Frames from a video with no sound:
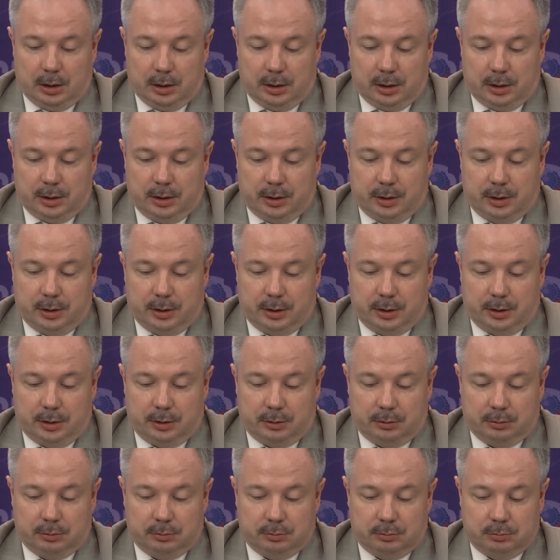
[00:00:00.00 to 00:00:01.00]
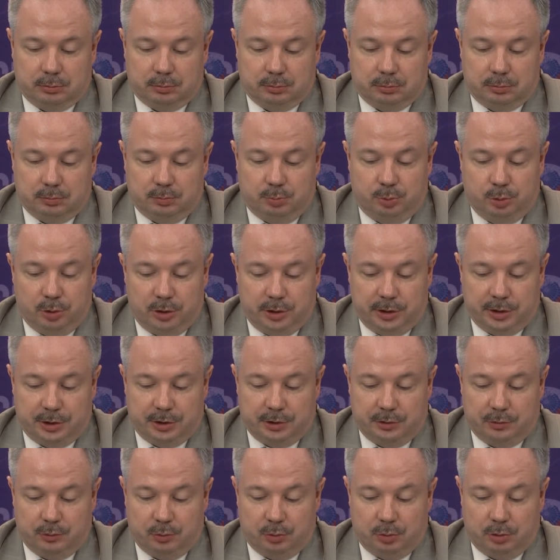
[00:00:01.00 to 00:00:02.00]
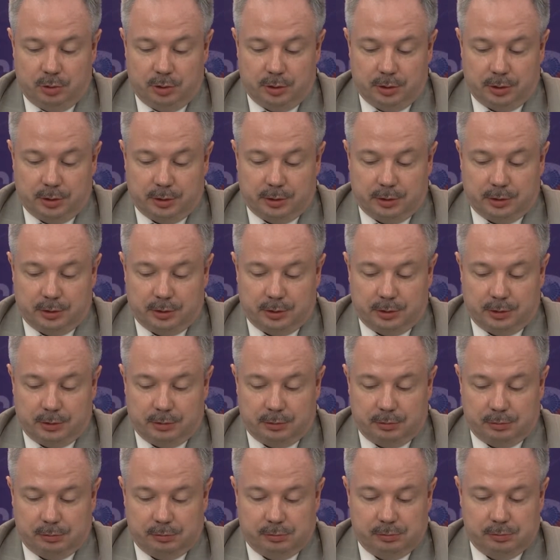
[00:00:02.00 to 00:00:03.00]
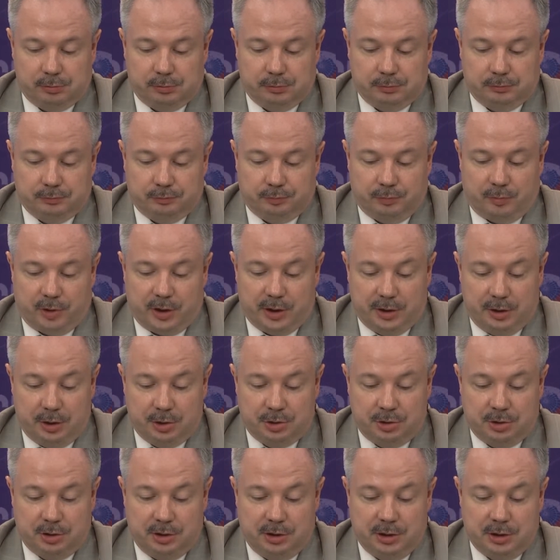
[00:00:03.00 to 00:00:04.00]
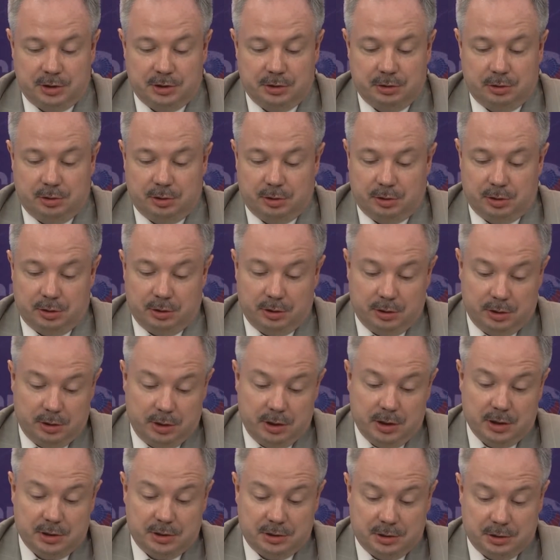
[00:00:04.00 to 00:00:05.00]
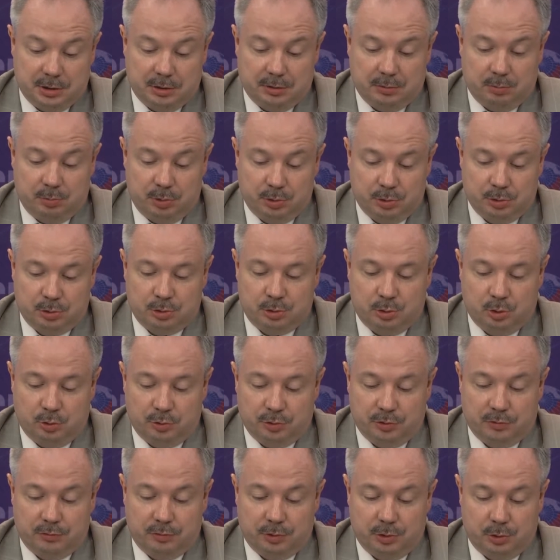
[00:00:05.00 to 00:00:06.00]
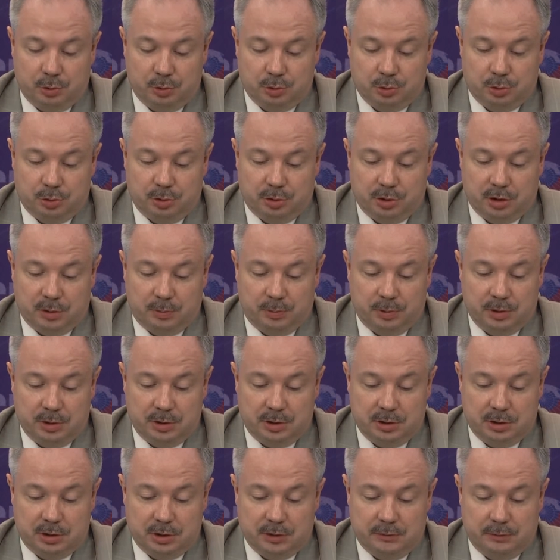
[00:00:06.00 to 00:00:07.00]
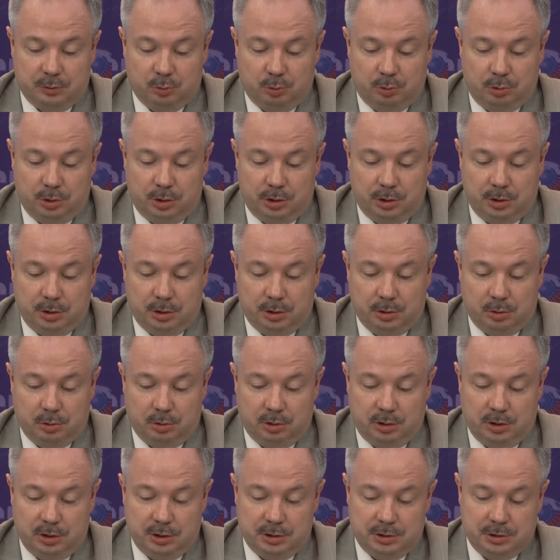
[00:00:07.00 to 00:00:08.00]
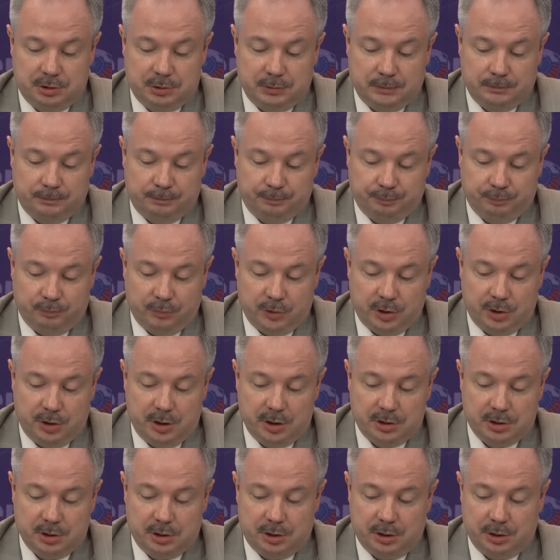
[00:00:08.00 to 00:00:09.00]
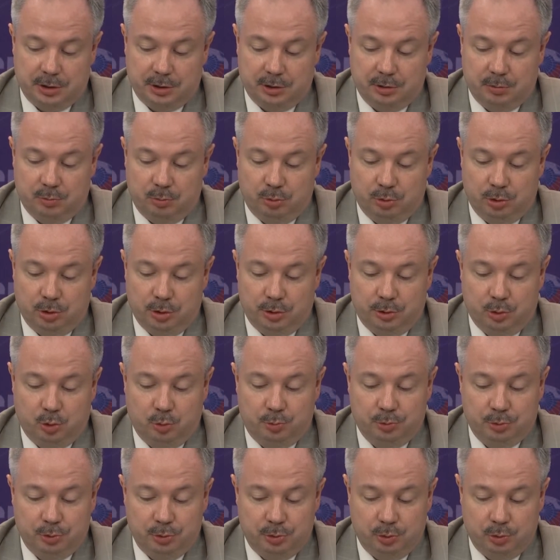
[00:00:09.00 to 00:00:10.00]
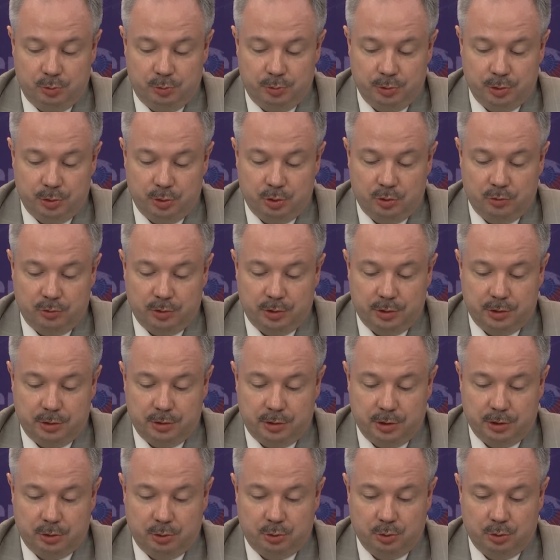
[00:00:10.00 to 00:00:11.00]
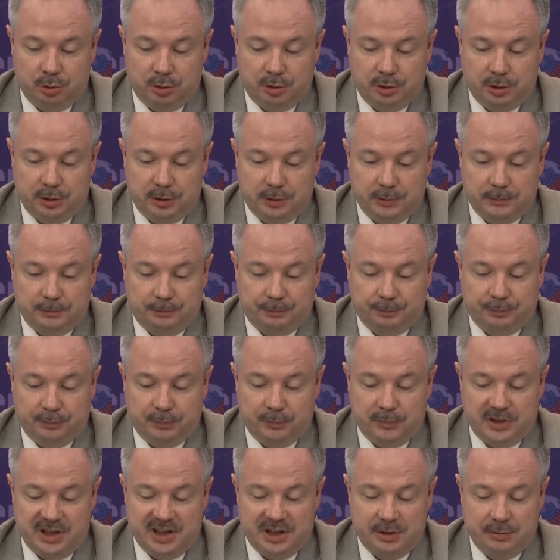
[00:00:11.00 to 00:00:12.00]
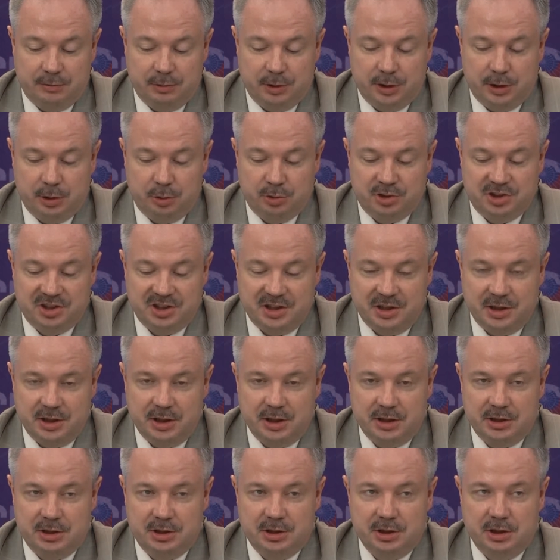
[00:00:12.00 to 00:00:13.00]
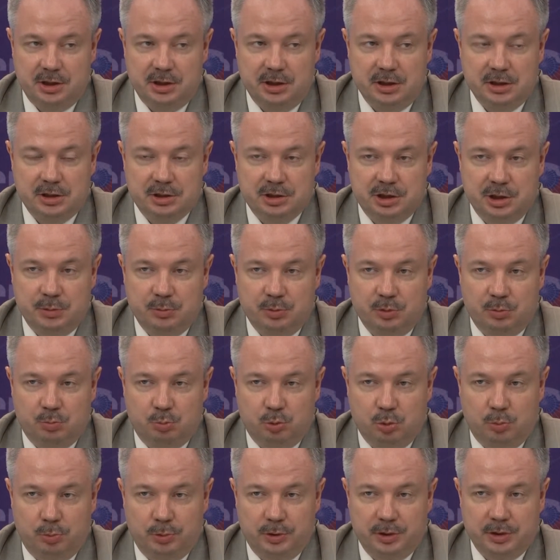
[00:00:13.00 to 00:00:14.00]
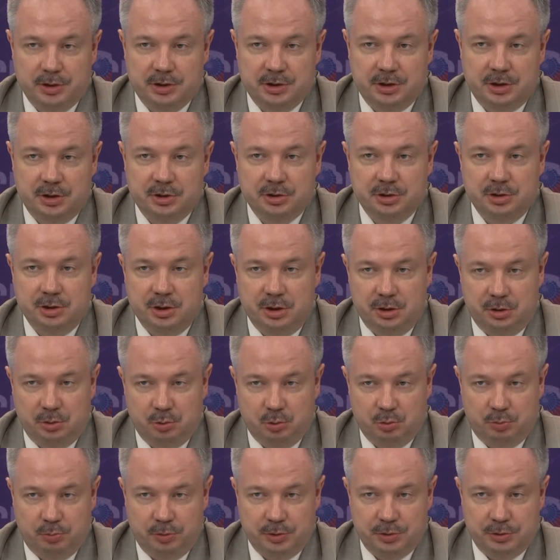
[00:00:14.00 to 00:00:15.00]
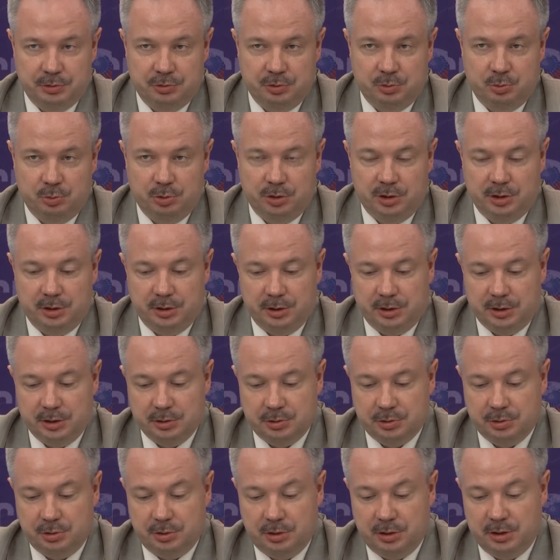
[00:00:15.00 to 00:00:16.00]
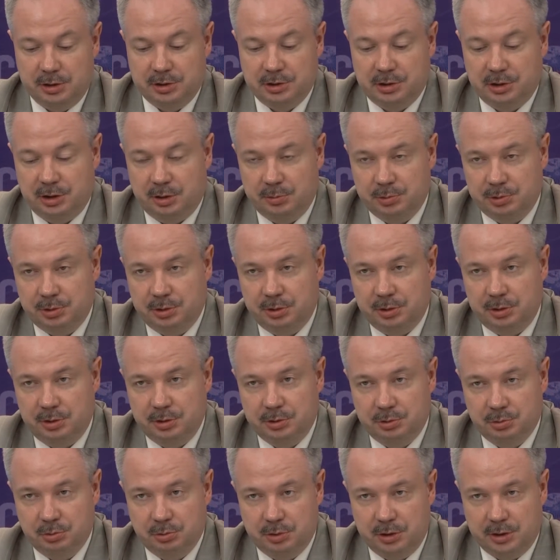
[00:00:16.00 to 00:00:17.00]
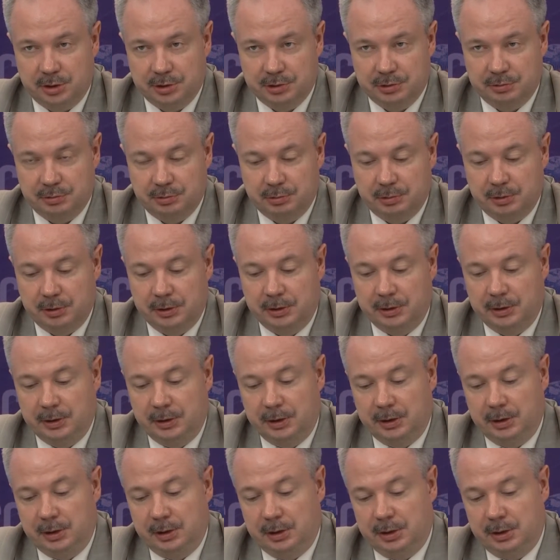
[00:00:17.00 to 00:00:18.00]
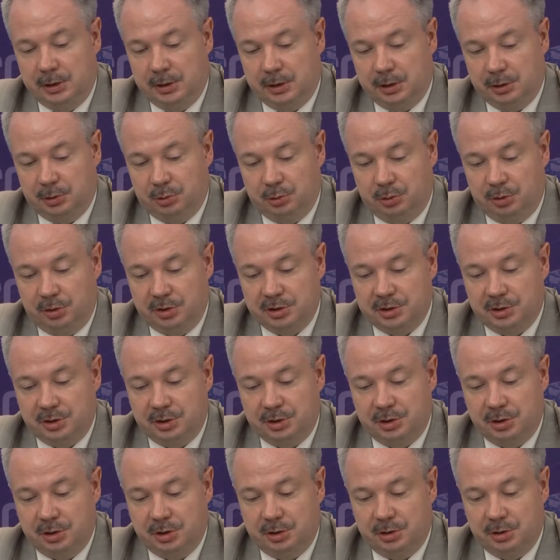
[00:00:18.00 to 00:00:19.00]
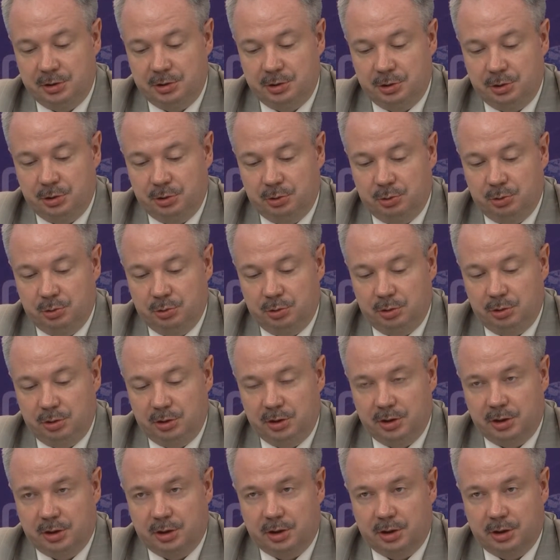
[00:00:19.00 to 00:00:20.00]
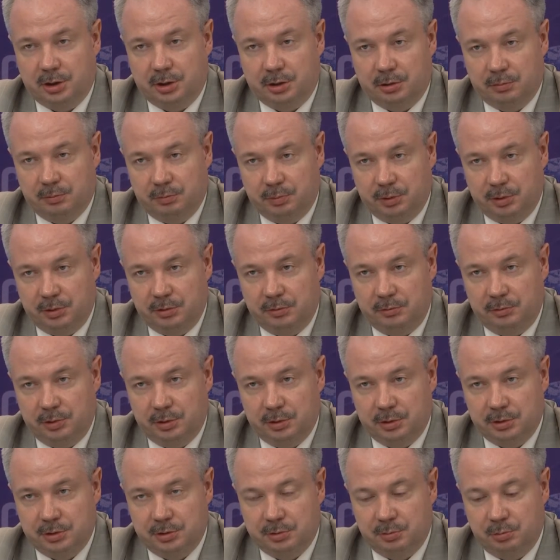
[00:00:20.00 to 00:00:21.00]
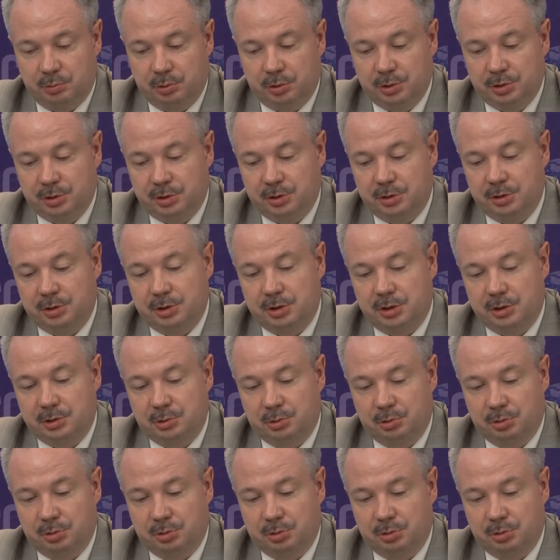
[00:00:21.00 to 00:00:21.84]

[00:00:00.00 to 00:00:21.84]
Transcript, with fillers: А, более того, а, Конечно, есть, наверное, есть, э, безусловно, вооруженная оппозиция внутренняя, но есть несколько наиболее крупных группировок, которые являются не сирийскими по происхождению, по своему генезису. Это исламское государство, которое изначально на территории Ирака появилось, и большая часть